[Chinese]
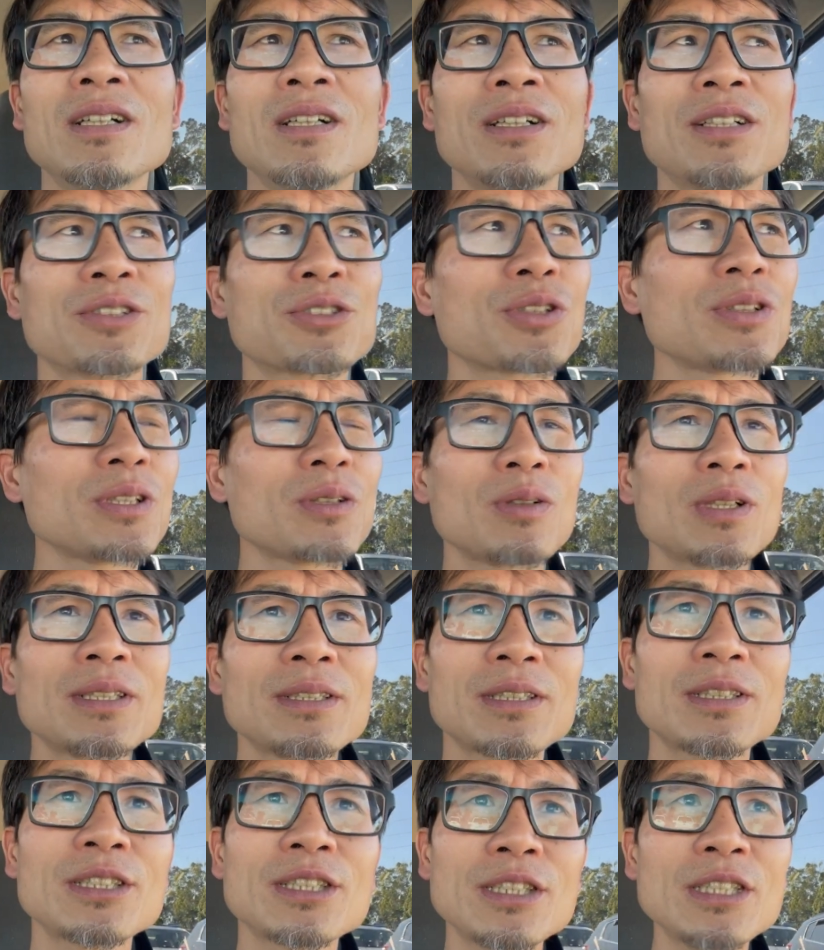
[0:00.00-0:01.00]
所以的话，
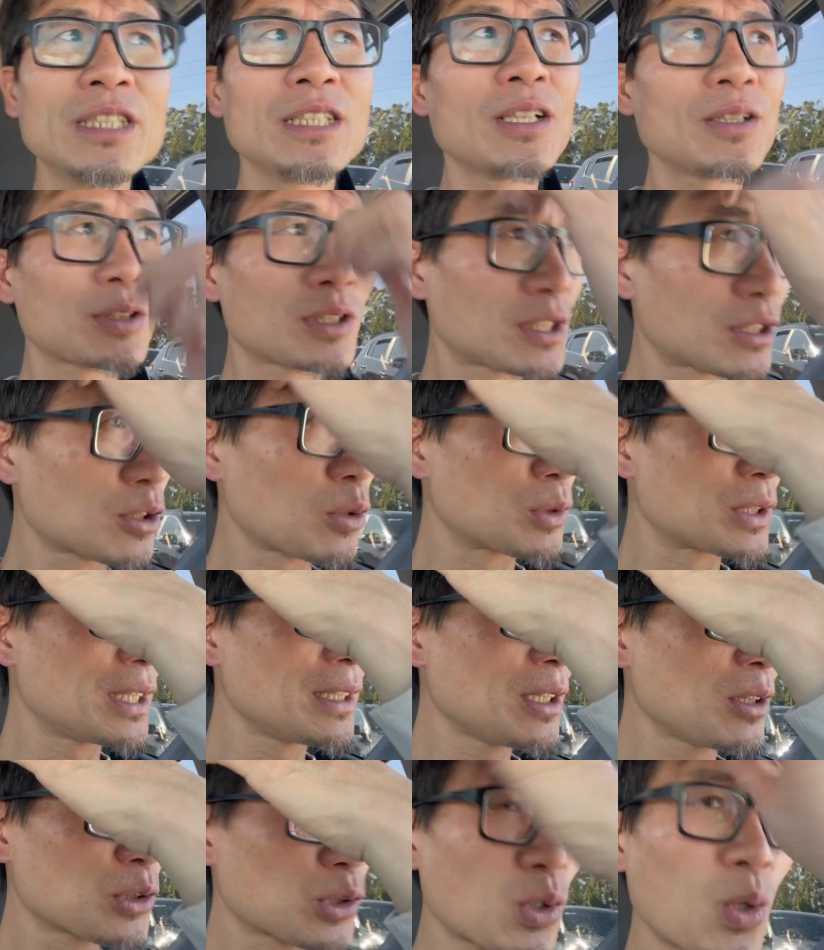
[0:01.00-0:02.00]
你要首先
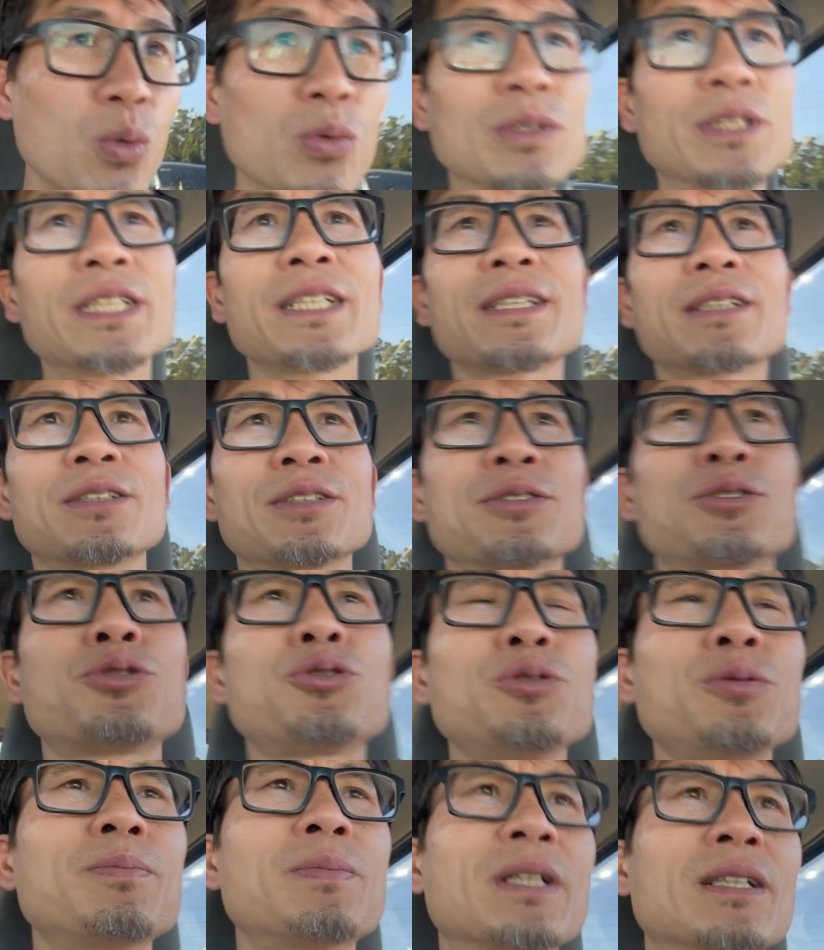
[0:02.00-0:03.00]
要懂这个
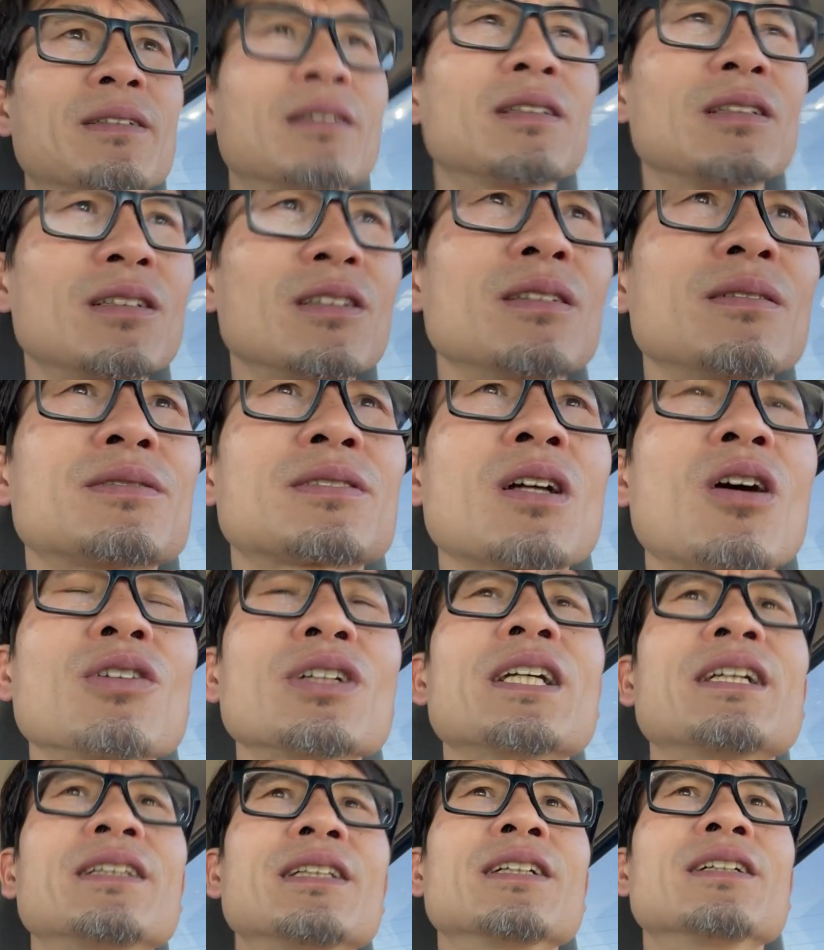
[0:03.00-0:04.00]
剧本，导
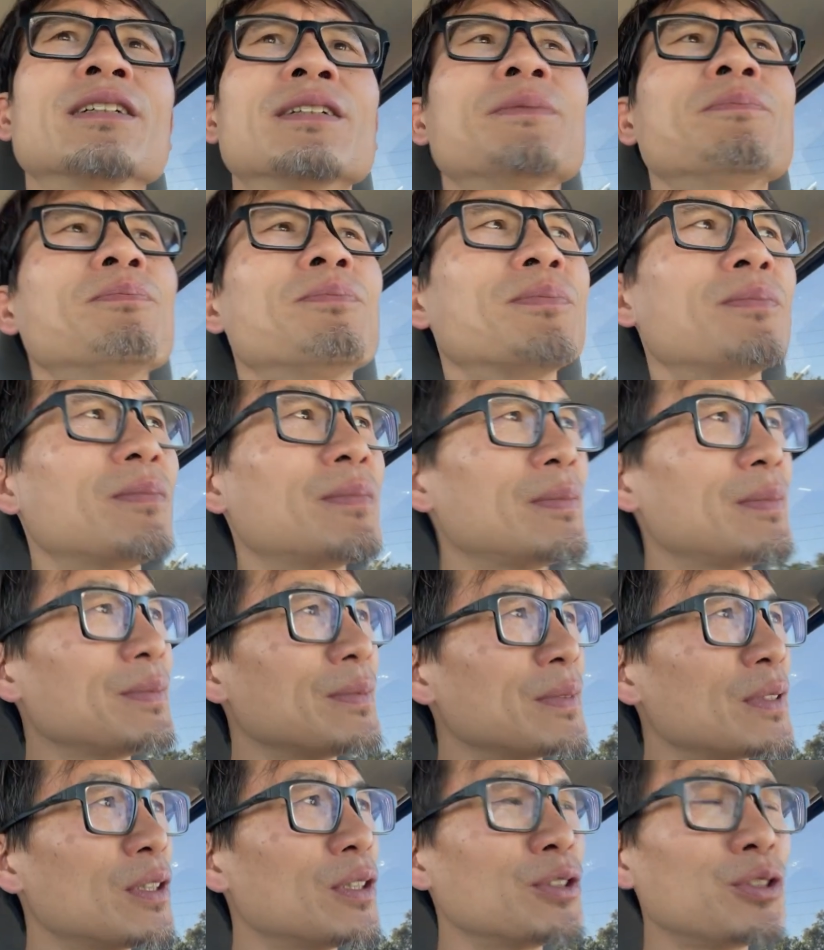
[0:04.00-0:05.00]
演的
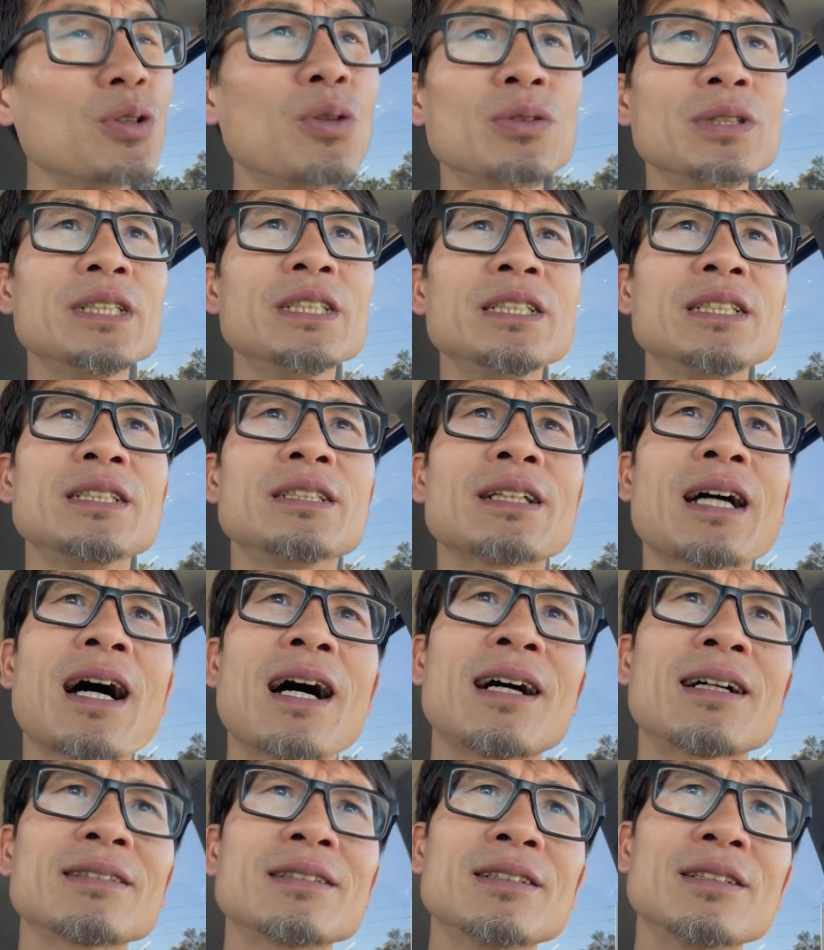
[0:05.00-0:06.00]
用意，
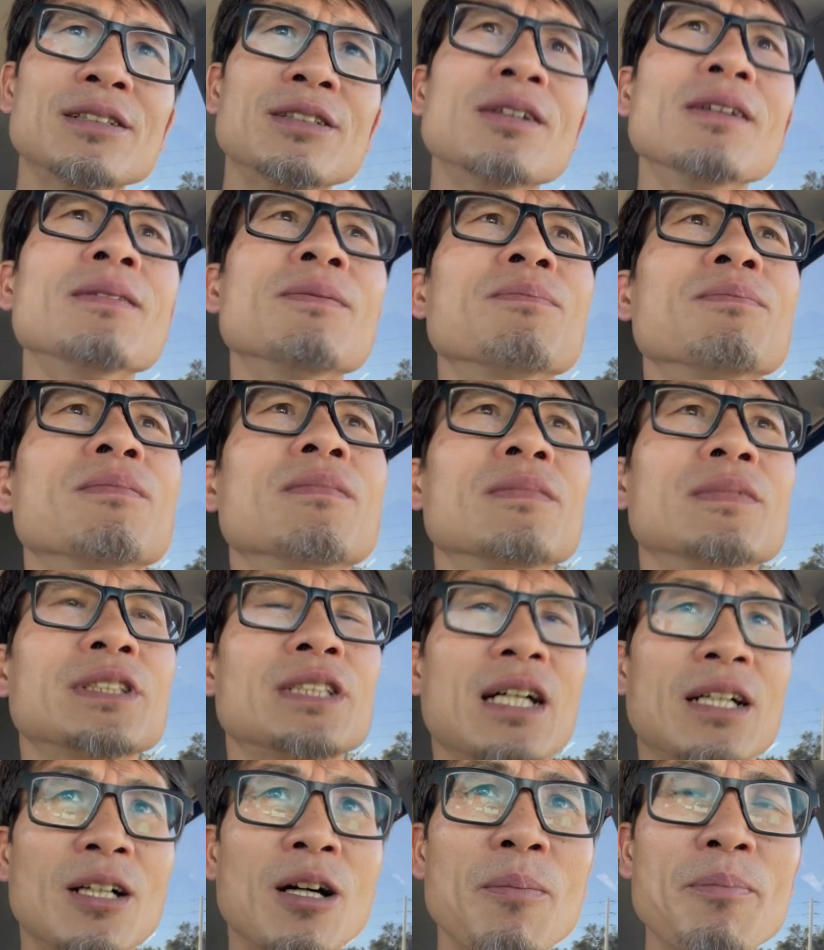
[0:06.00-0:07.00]
他的
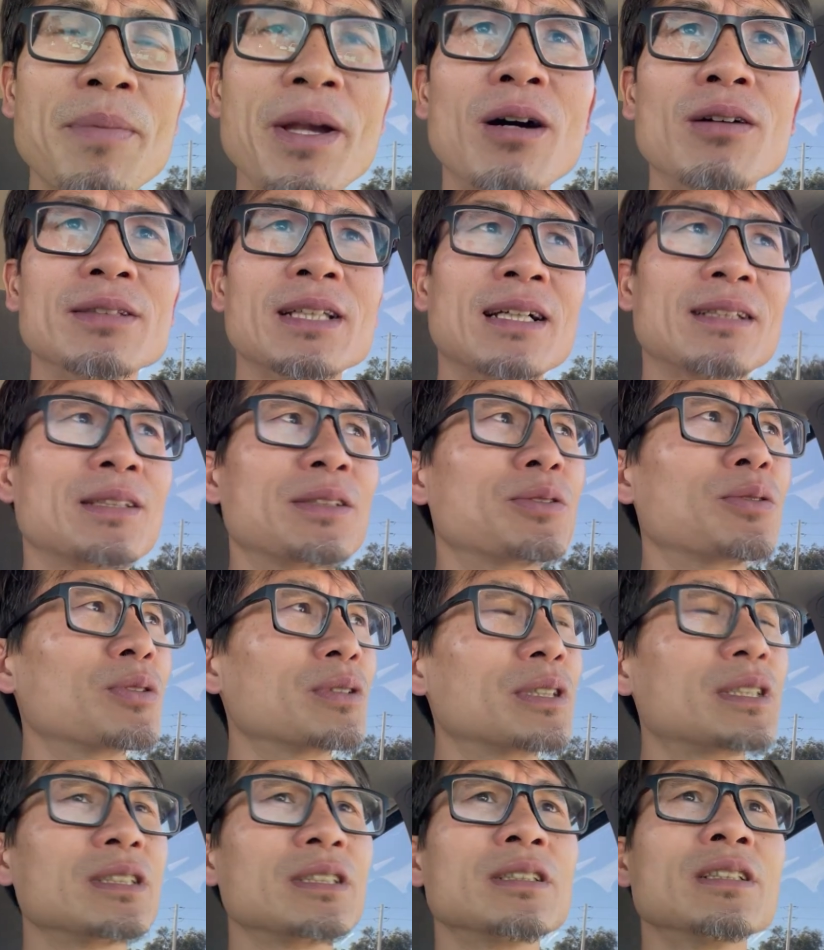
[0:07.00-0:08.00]
想要表达的东
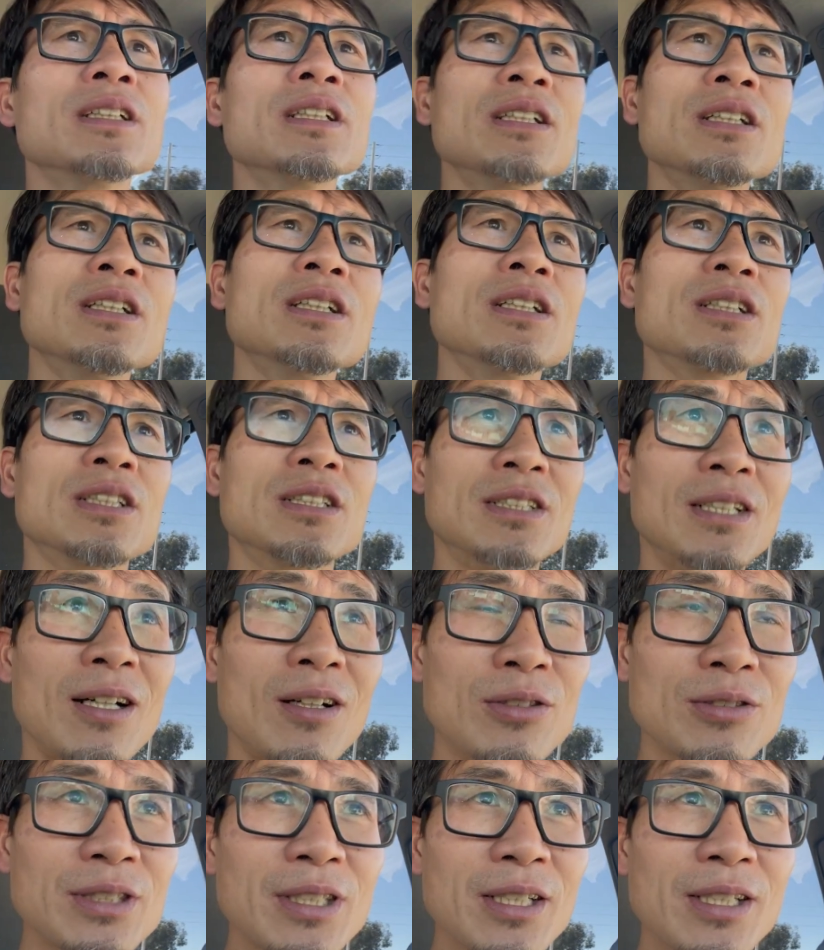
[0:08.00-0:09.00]
西，然
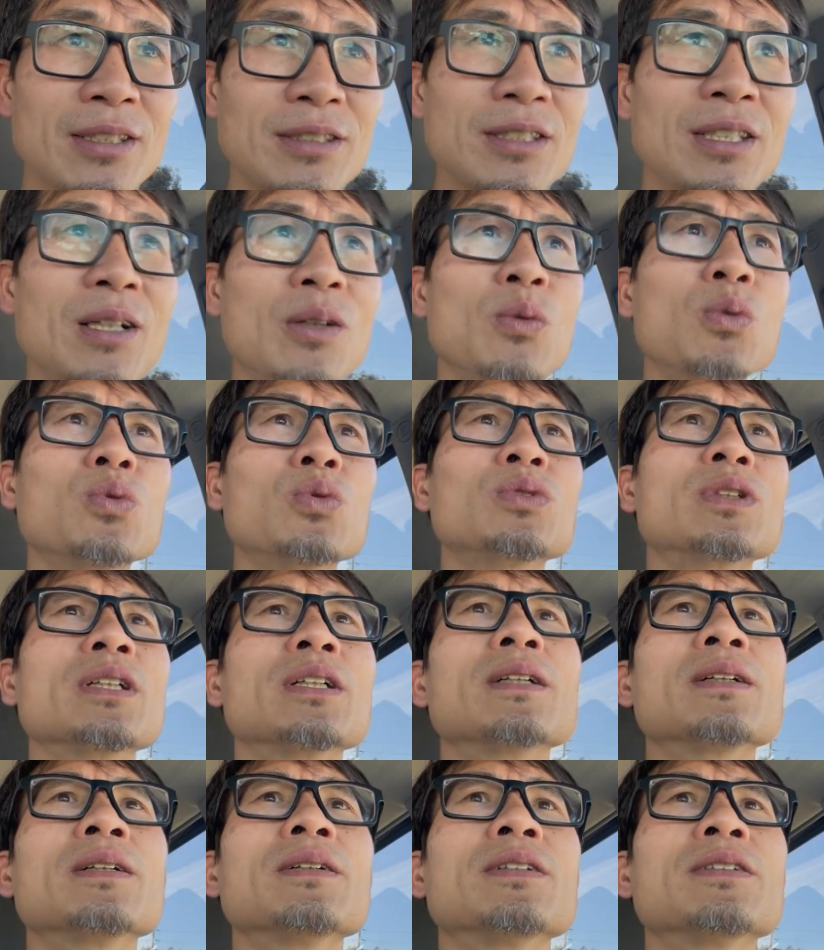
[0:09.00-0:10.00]
后这个人物
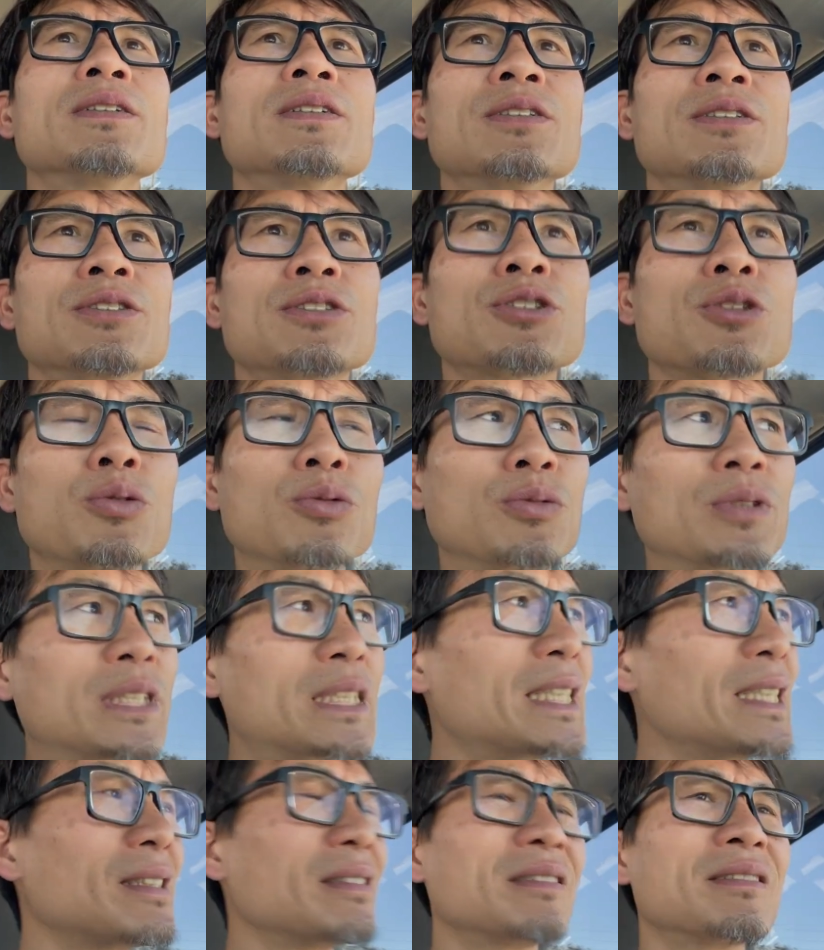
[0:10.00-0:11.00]
的处
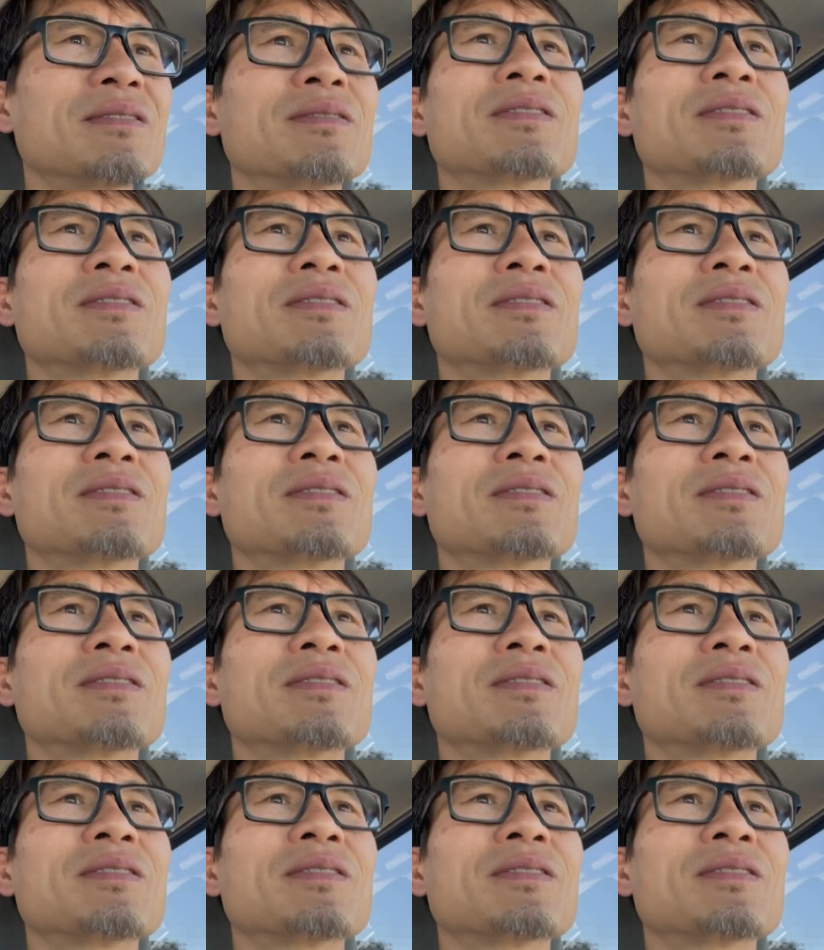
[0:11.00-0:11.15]
境。